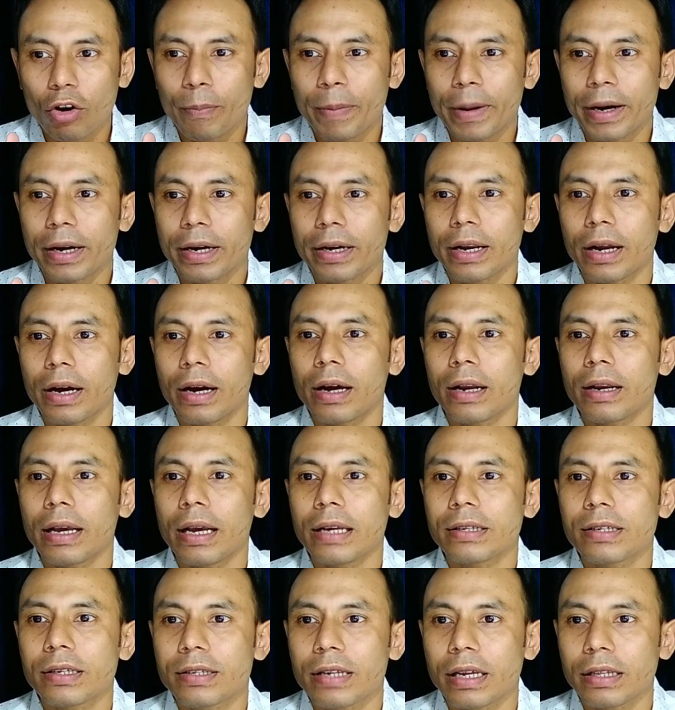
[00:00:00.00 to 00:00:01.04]
অপারেটর
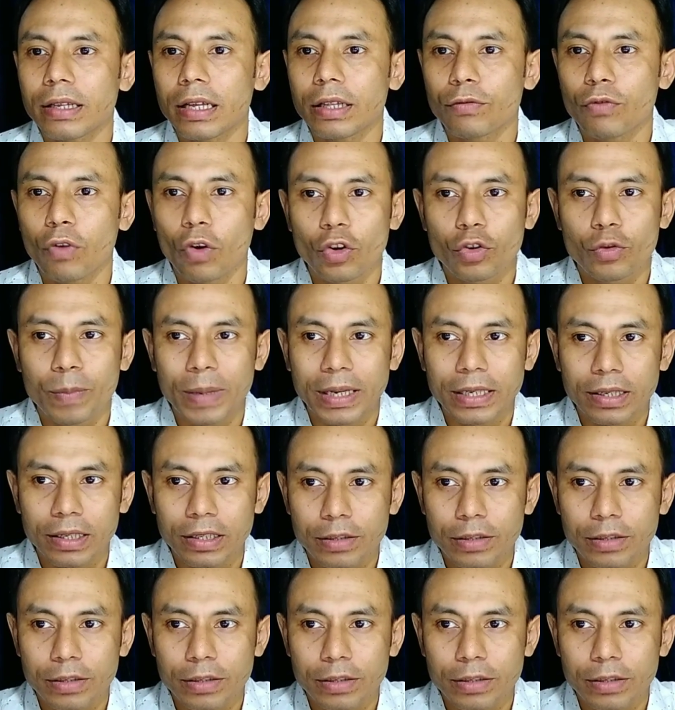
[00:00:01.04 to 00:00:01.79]
অ্যাসিস্ট্যান্ট এনফোর্সমেন্ট